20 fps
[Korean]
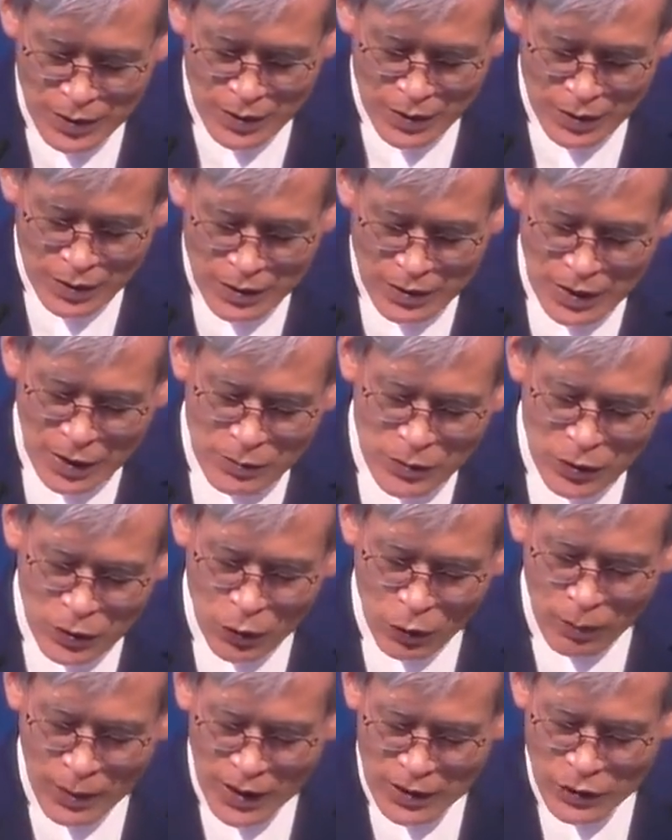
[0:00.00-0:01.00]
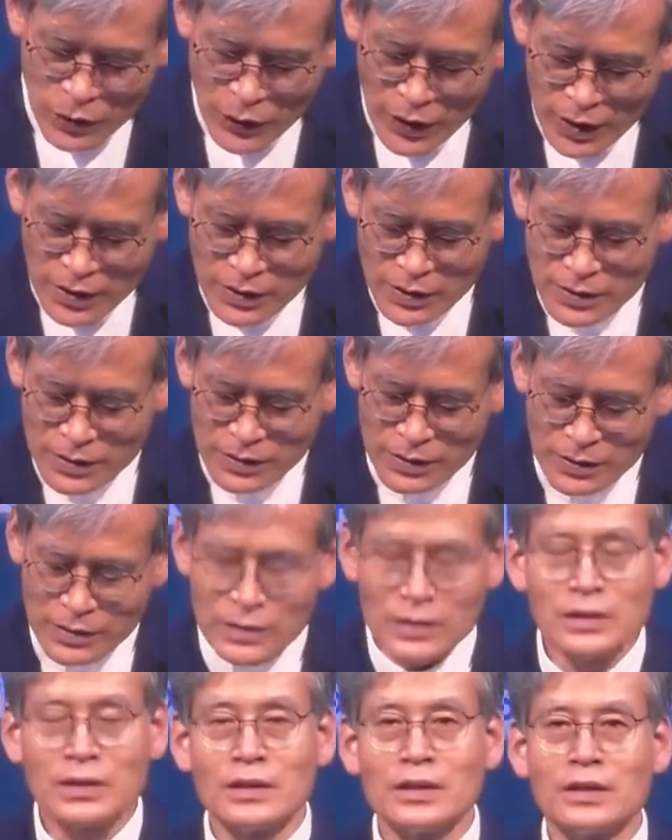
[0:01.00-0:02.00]
그렇다면 로마
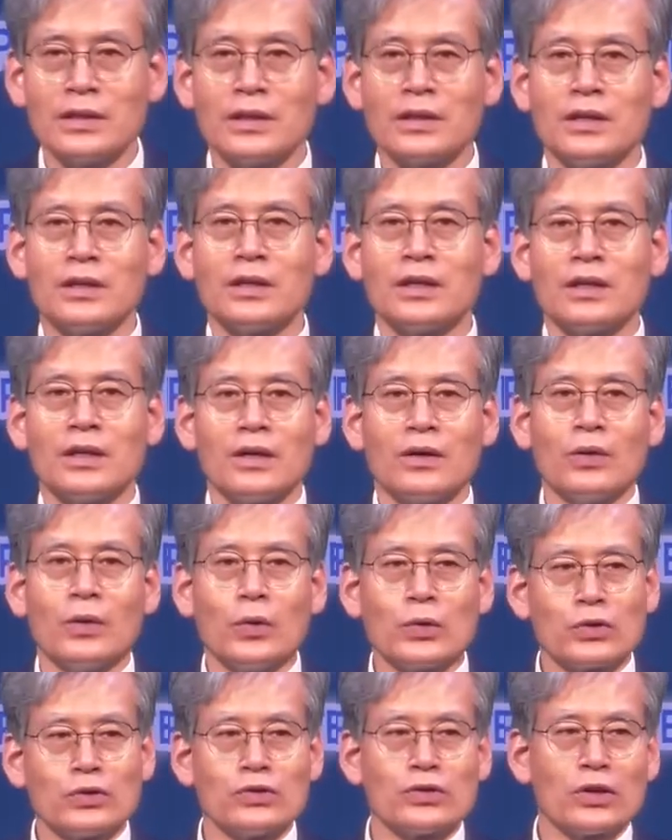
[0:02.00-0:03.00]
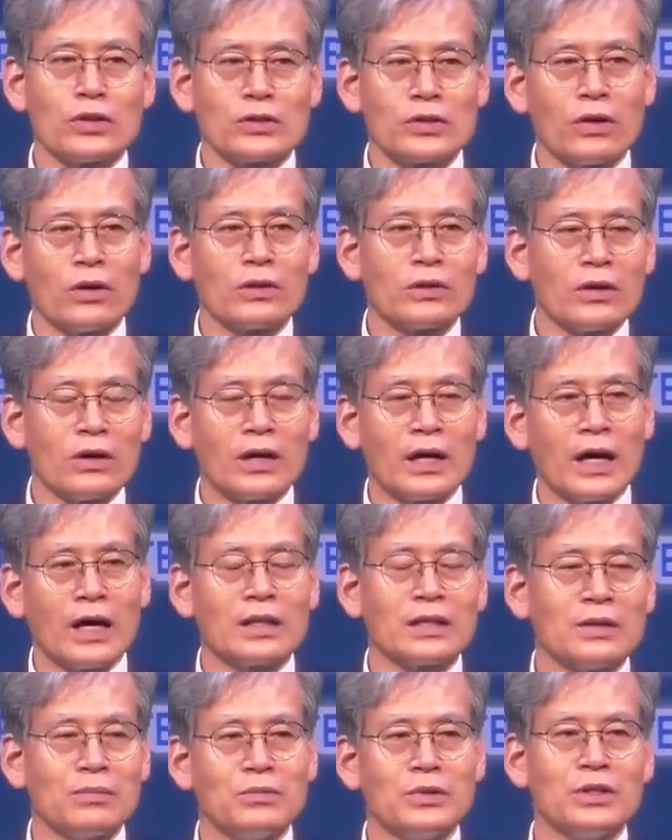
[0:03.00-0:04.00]
교회는 오순절 성령
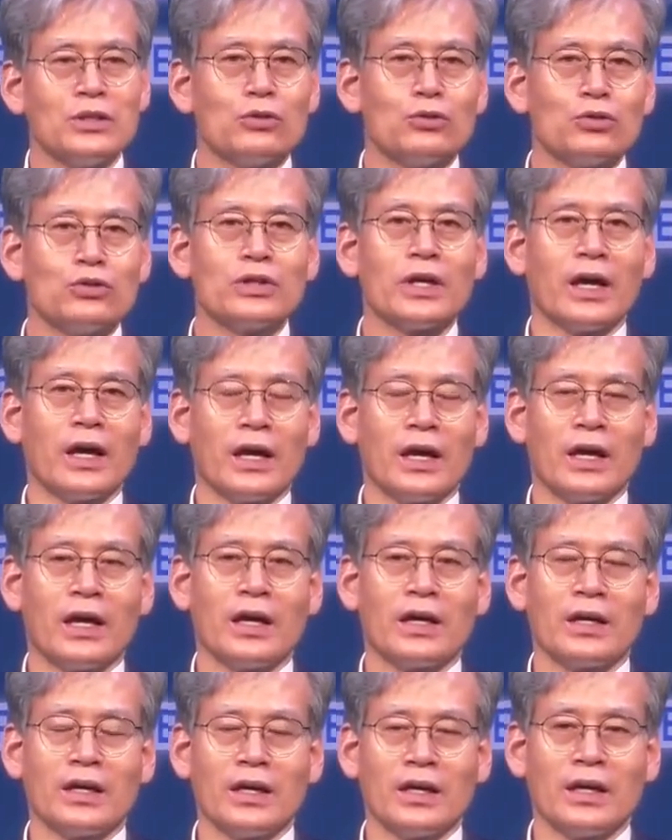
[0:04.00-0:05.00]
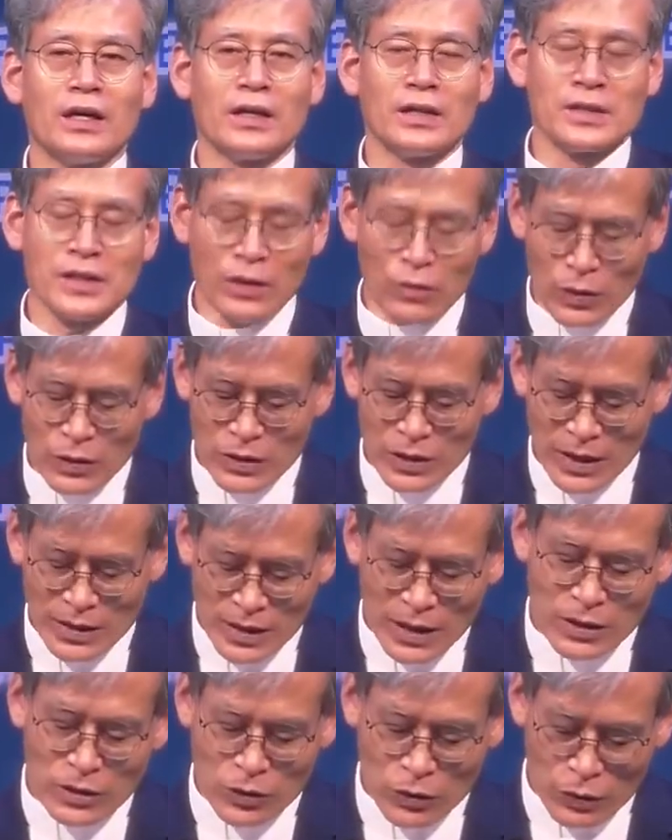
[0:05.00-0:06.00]
강림 이후에 세워
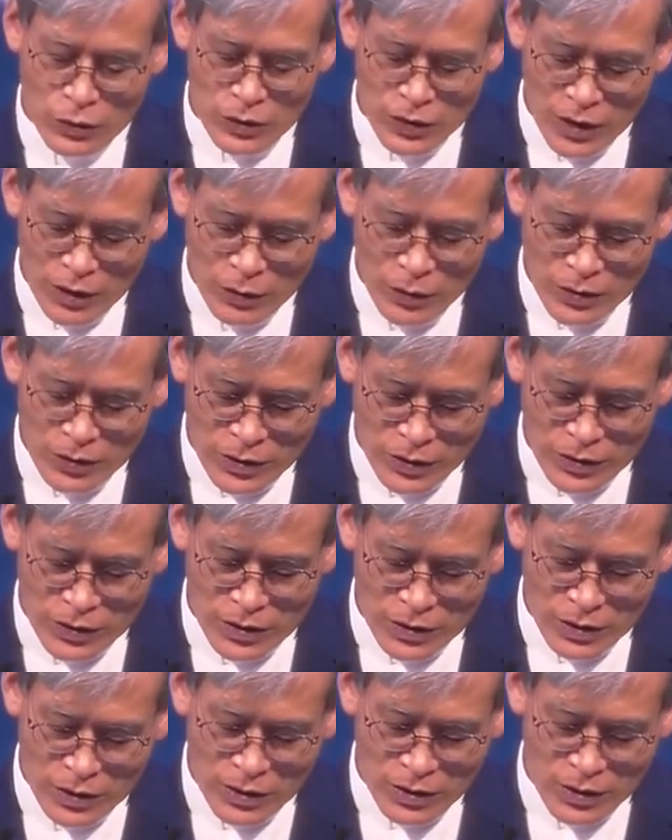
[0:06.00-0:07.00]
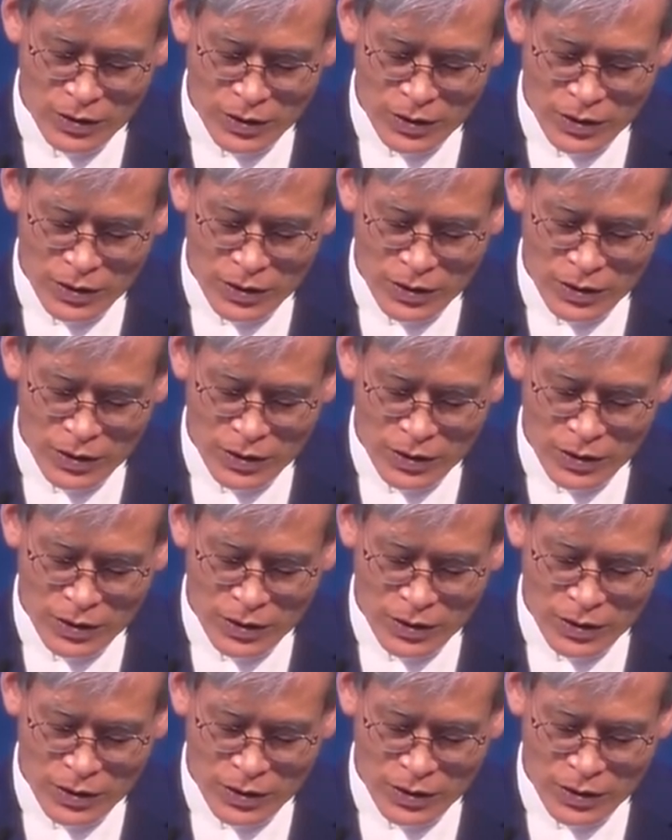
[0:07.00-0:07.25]
자생적으로 세워져서